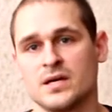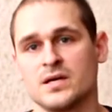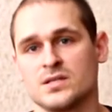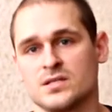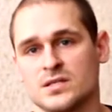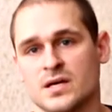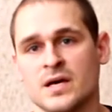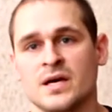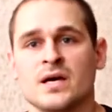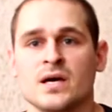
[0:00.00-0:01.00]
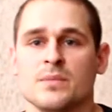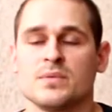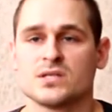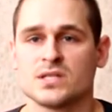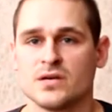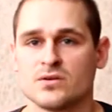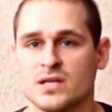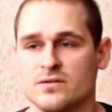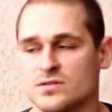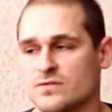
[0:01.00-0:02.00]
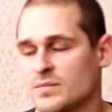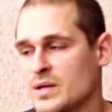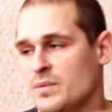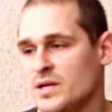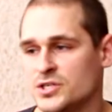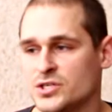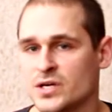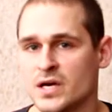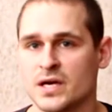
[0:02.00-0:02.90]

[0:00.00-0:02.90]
резина перестает давить вам на плечи